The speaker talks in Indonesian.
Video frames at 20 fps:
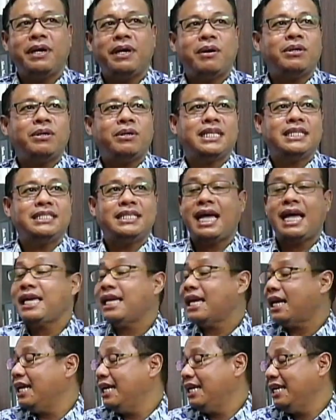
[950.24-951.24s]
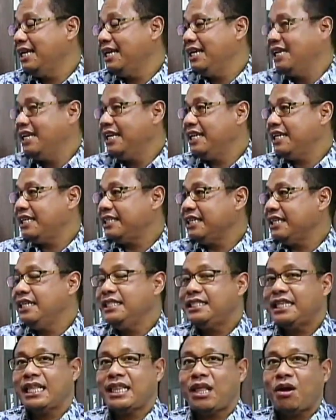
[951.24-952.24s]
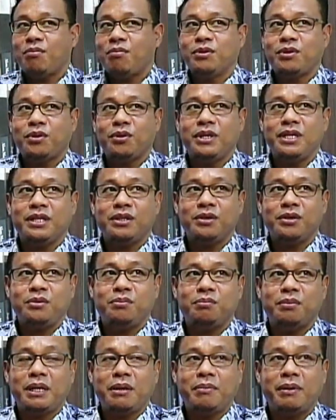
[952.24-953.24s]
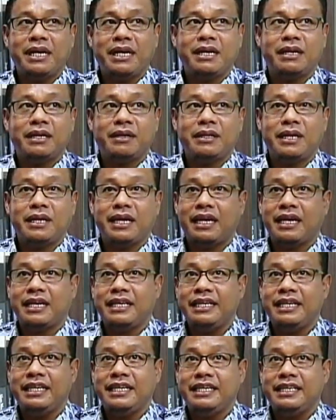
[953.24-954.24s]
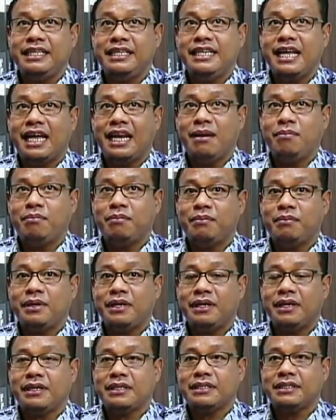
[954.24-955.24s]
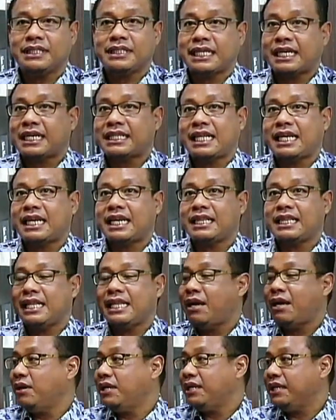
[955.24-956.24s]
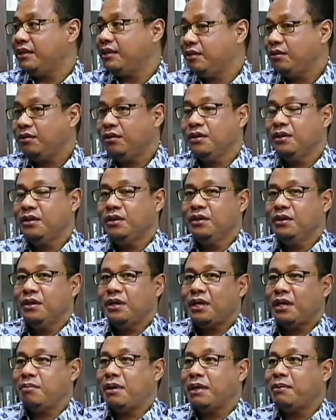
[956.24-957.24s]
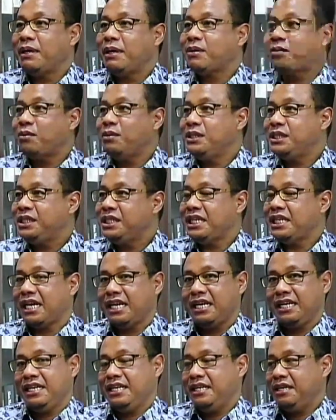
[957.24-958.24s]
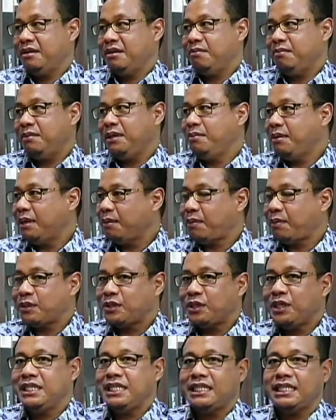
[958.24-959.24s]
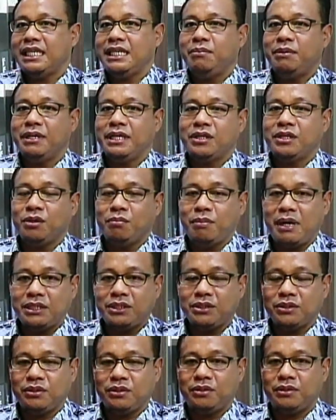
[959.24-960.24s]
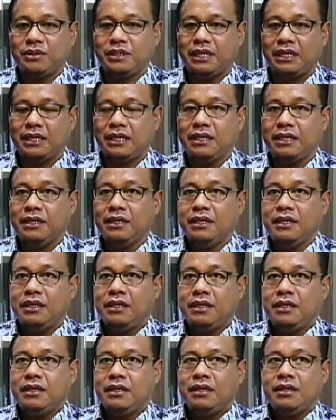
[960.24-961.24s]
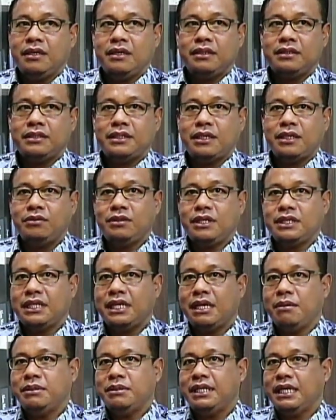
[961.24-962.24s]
pengawasan saya. Jadi saya tahu betul itu bagaimana eh, di di dalam eh, sekretariat dewan itu eh, bagaimana kondisinya, bagaimana personilnya. Jadi begitu masuk eh, saya juga tidak